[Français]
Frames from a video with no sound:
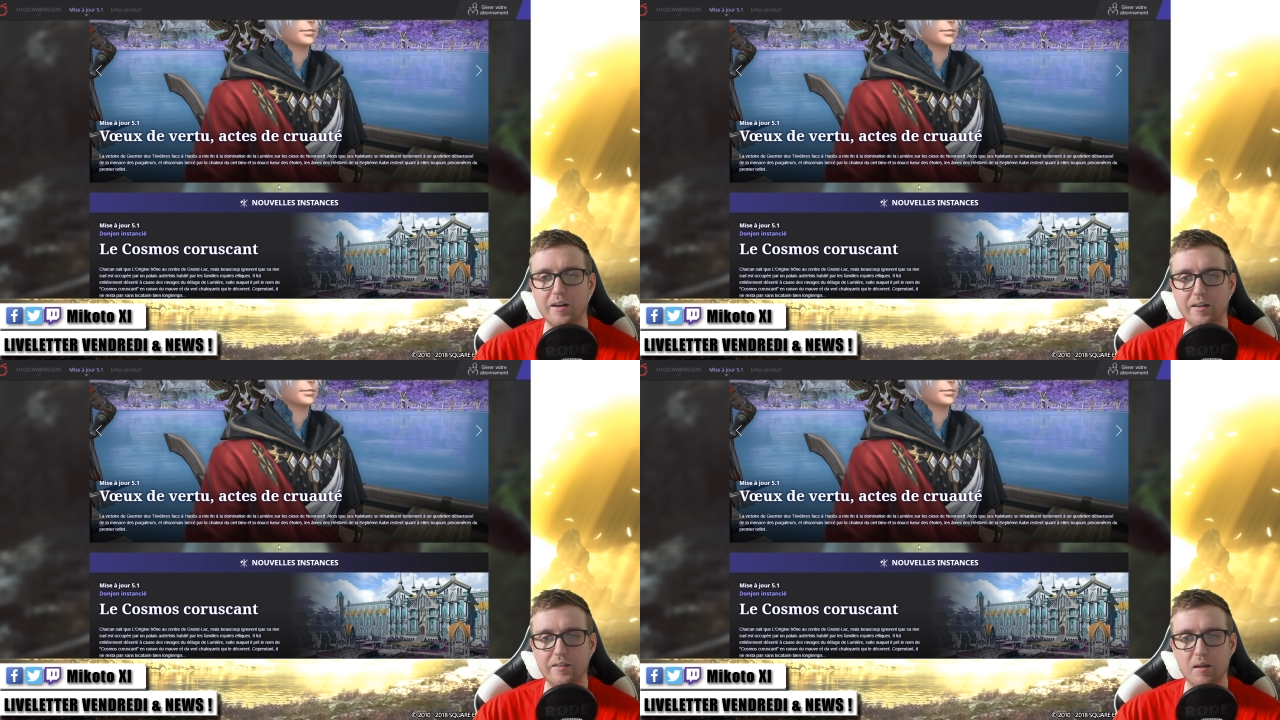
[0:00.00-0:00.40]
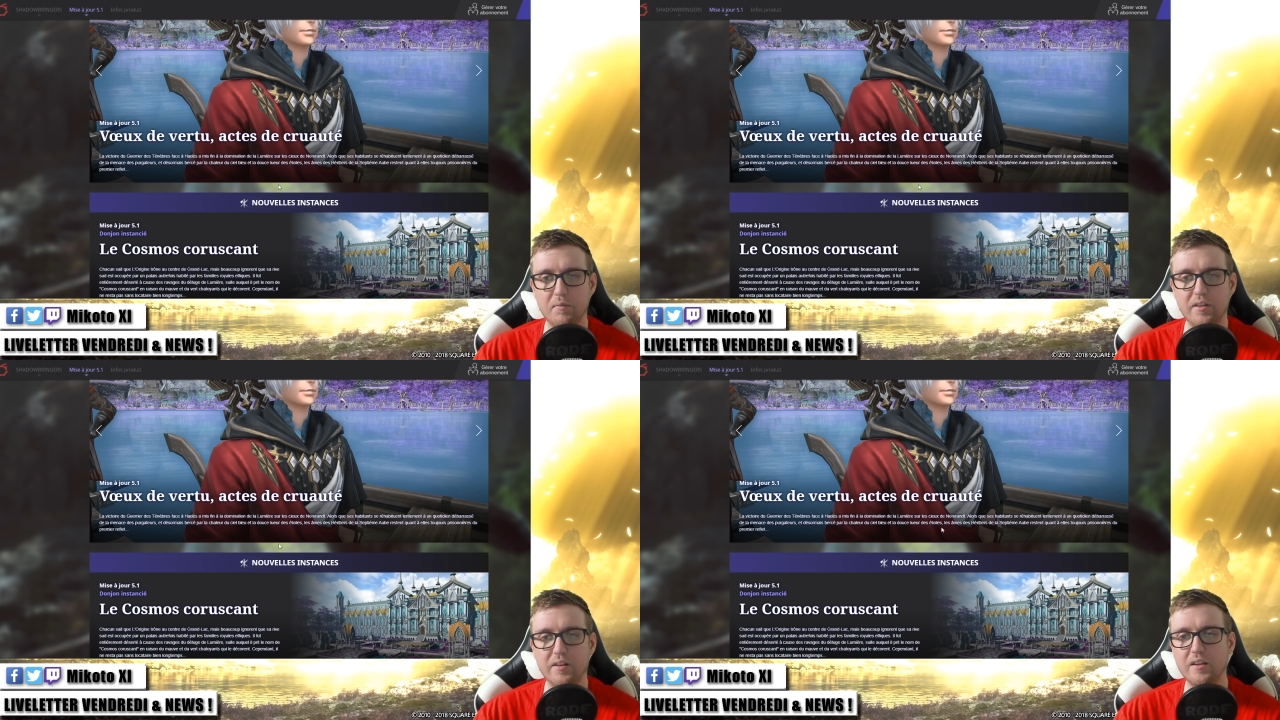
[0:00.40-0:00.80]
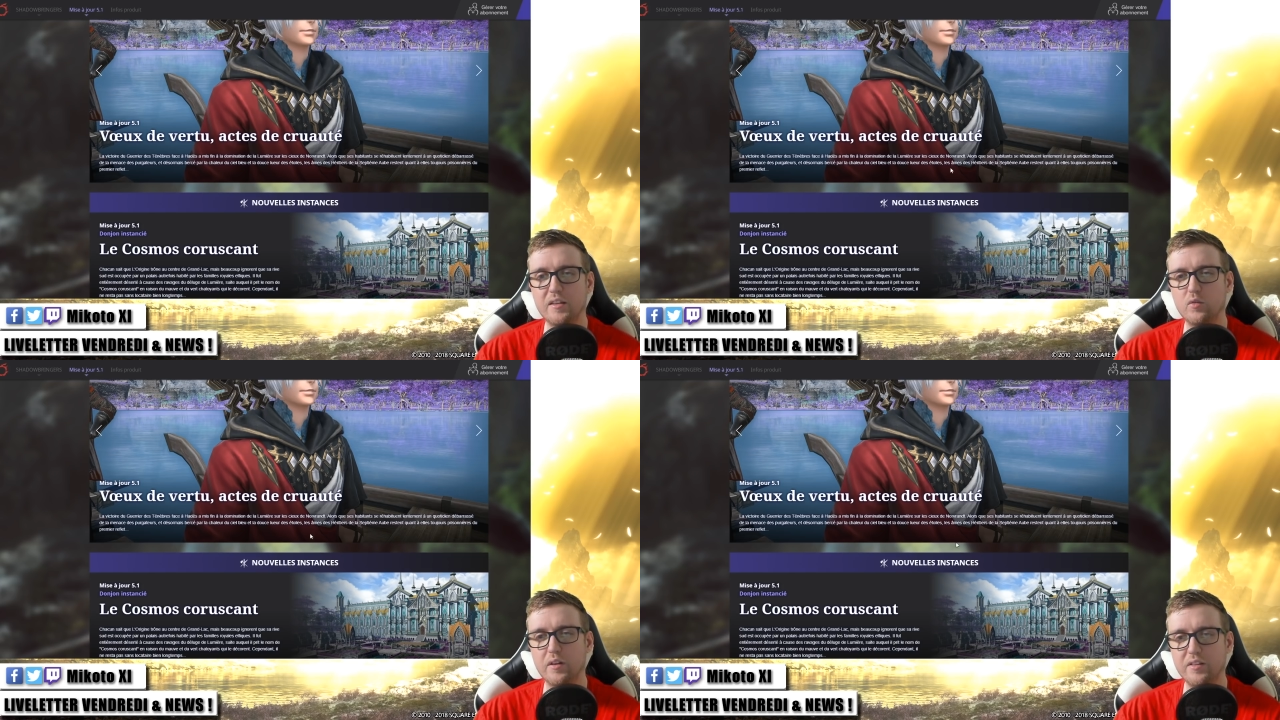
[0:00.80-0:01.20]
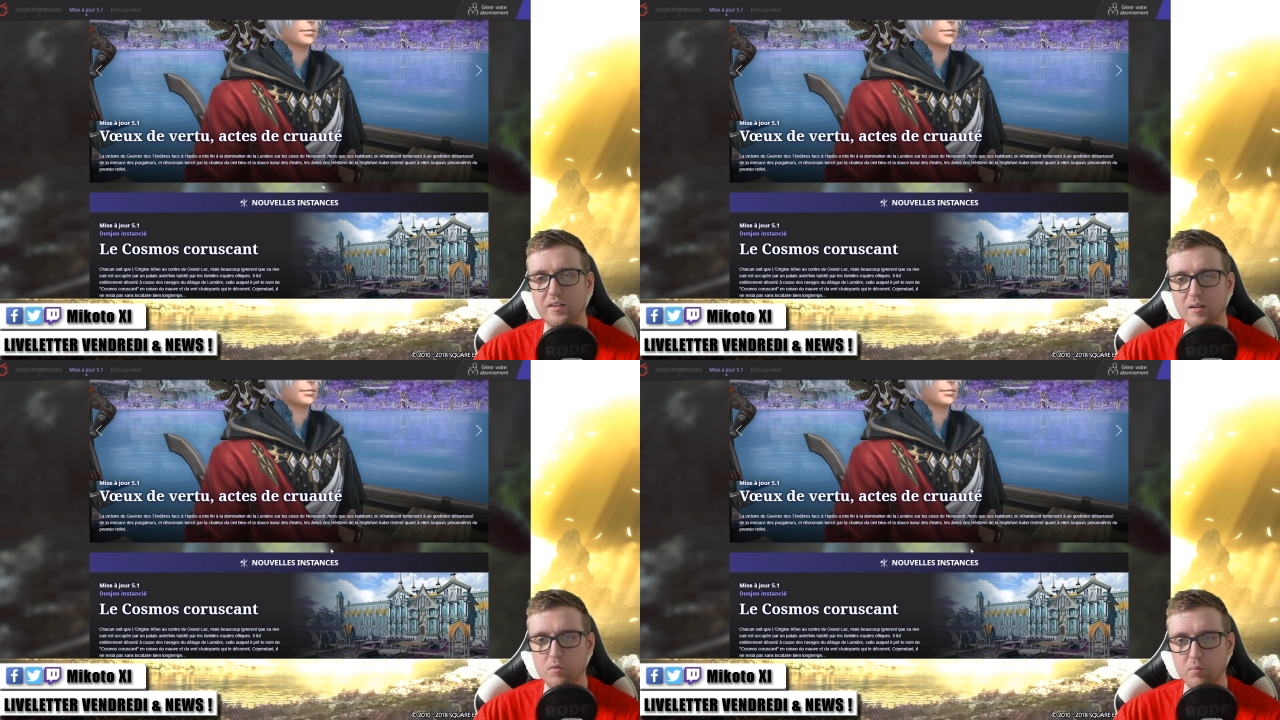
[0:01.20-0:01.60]
les âmes des héritiers de la
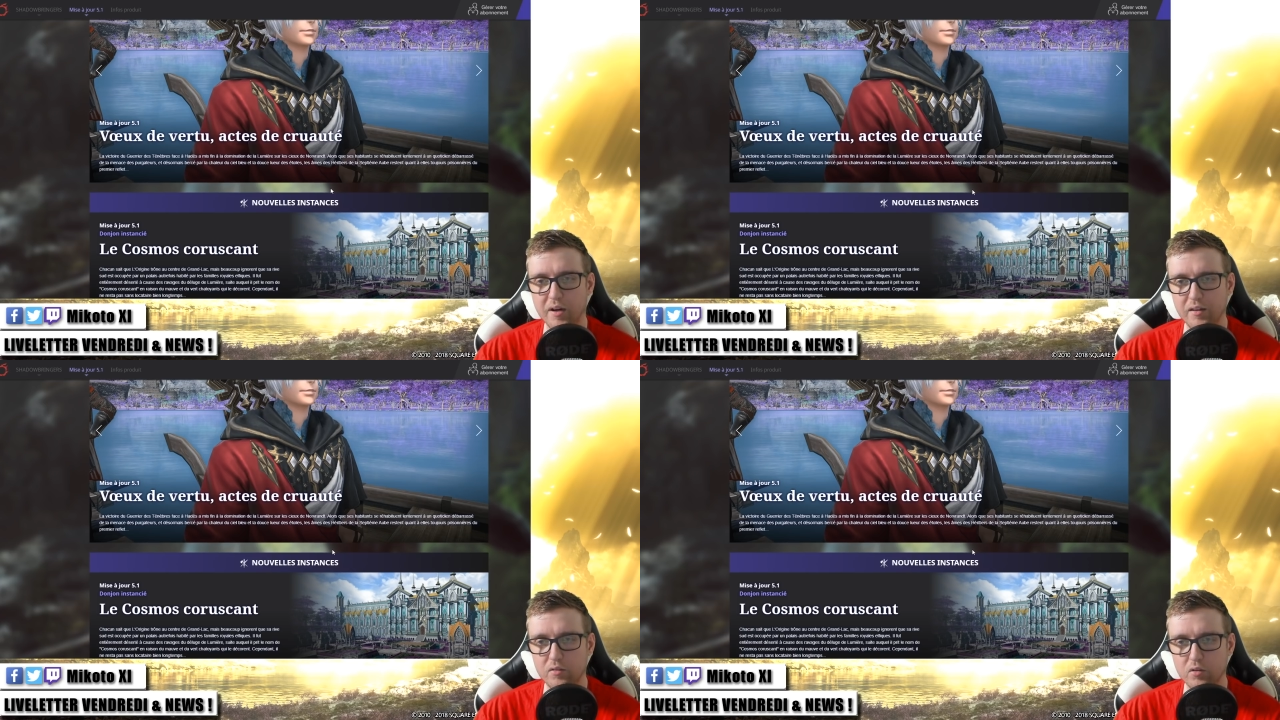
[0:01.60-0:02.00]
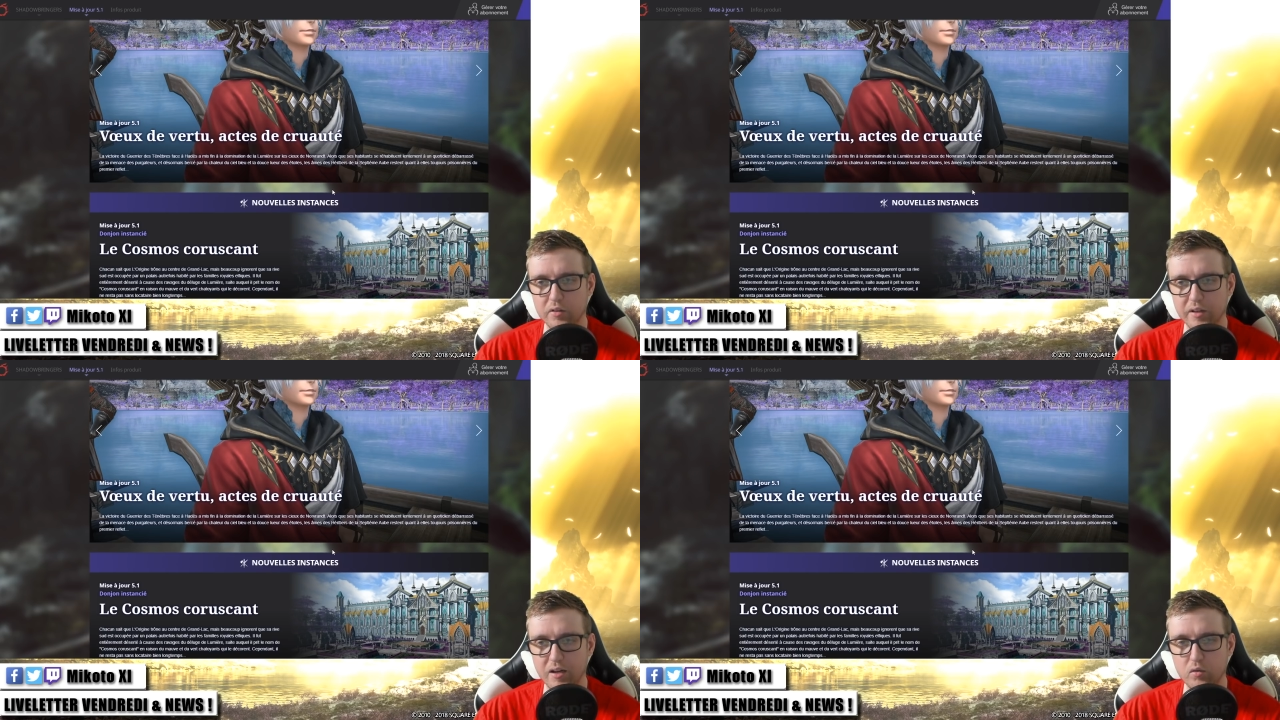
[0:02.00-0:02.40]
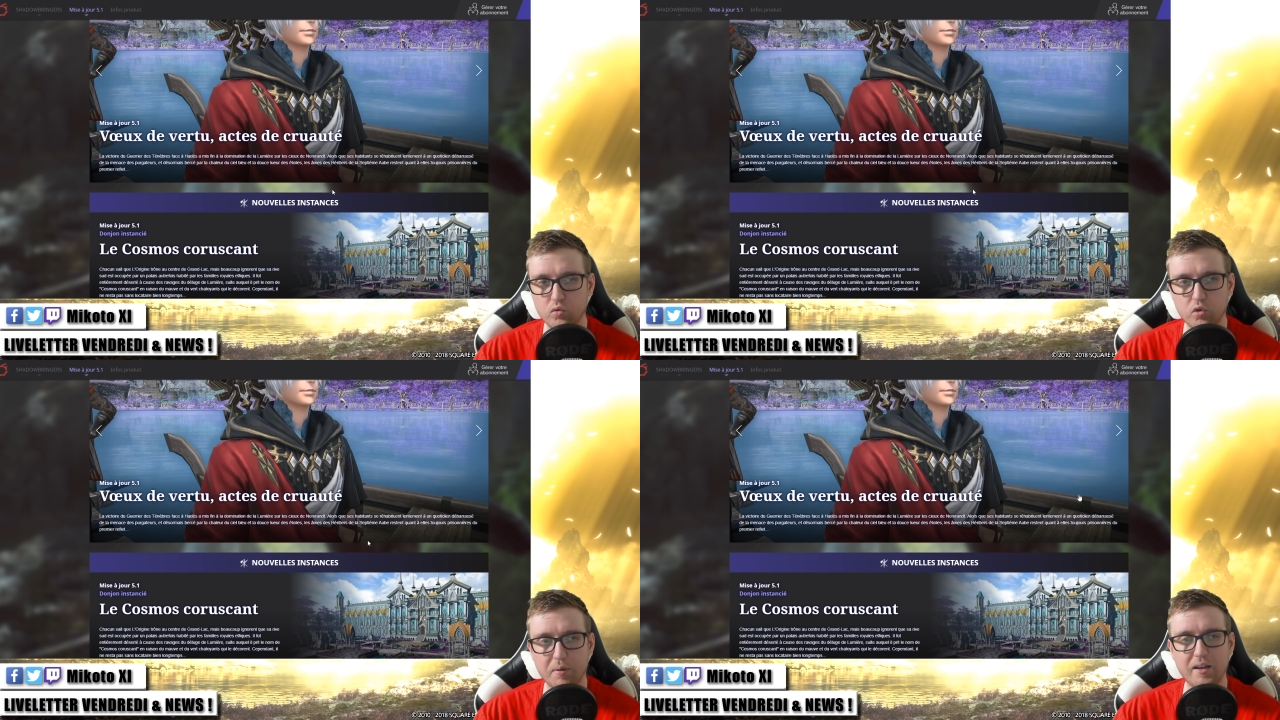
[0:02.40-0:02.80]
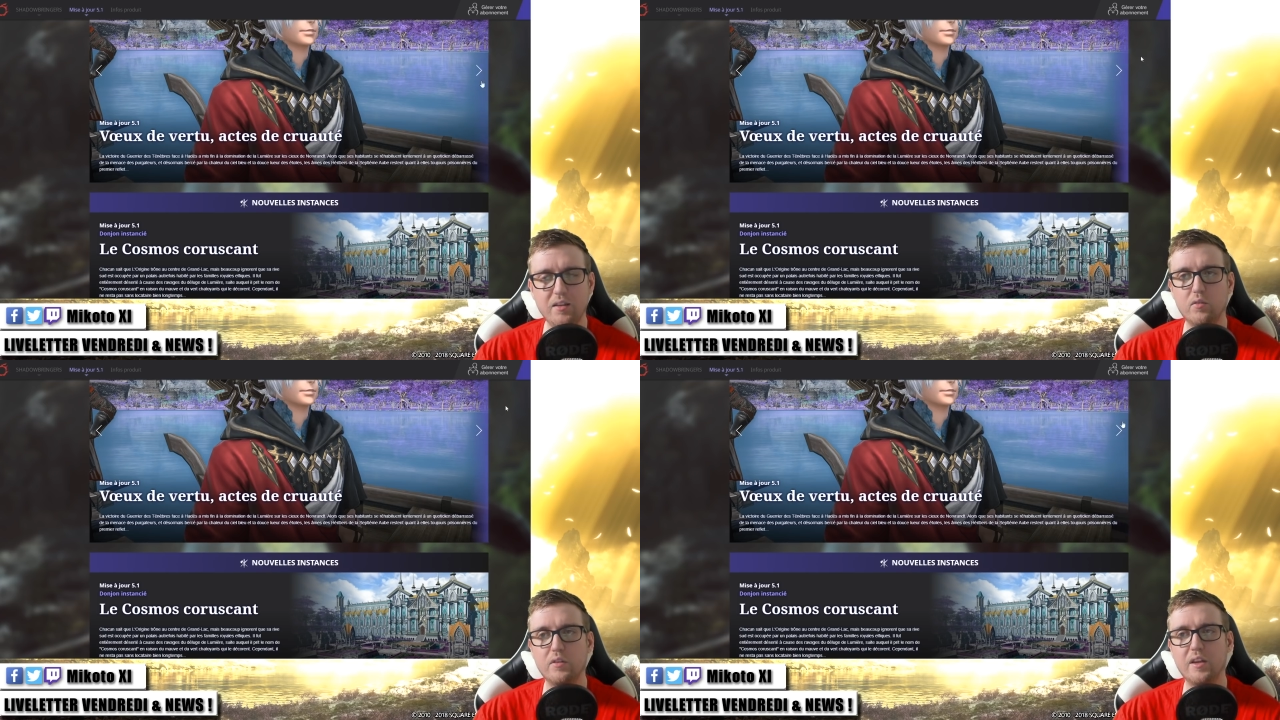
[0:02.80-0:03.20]
septième aube restent quant à elles toujours
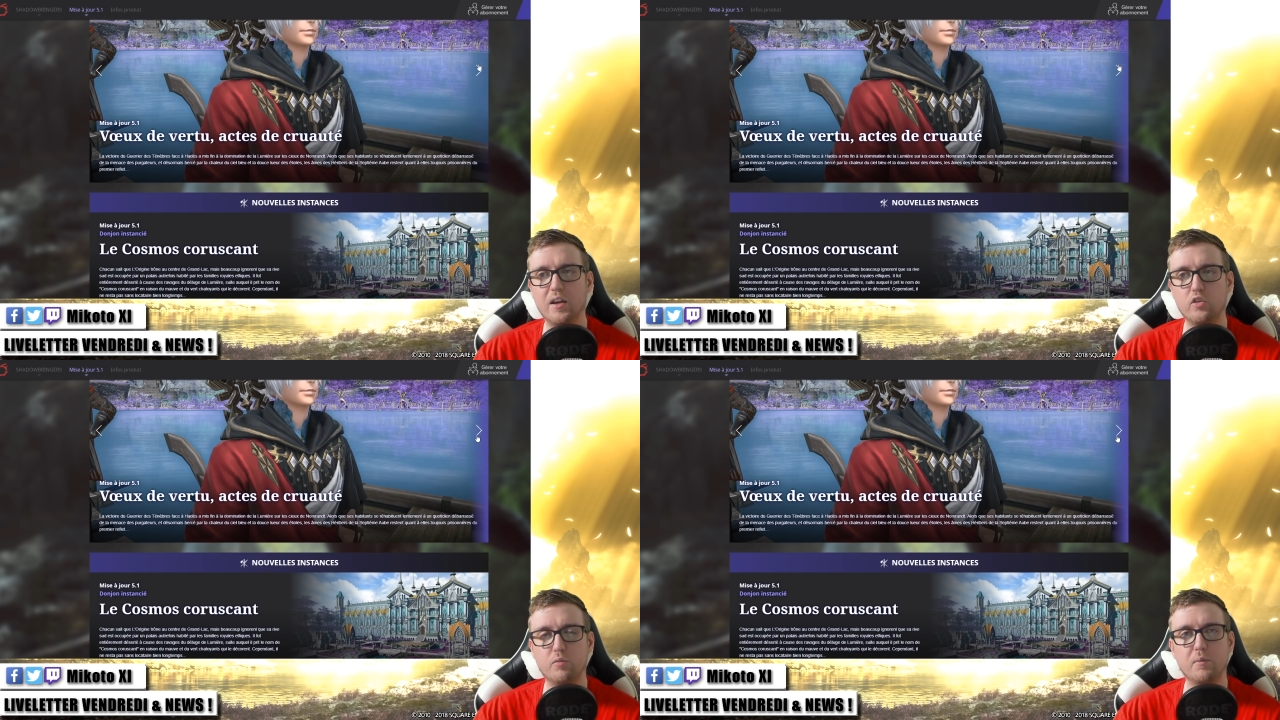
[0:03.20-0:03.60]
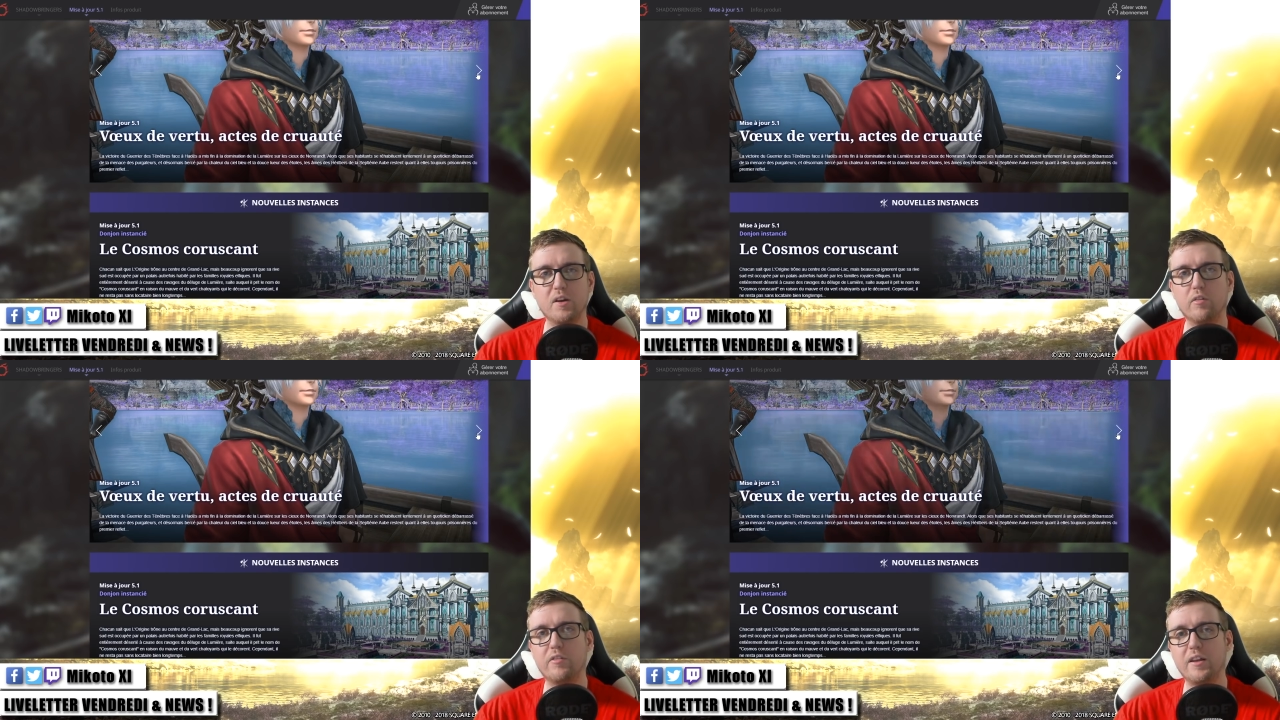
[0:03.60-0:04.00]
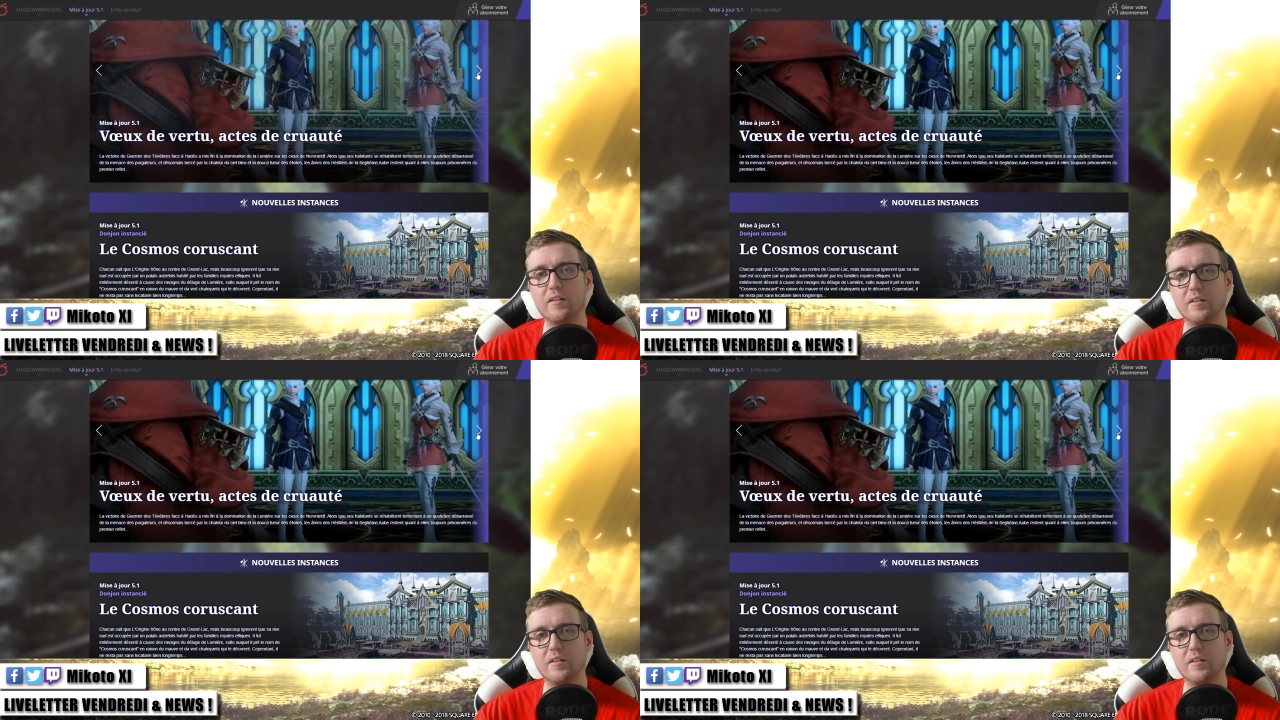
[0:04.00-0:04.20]
prisonnières du premier reflet.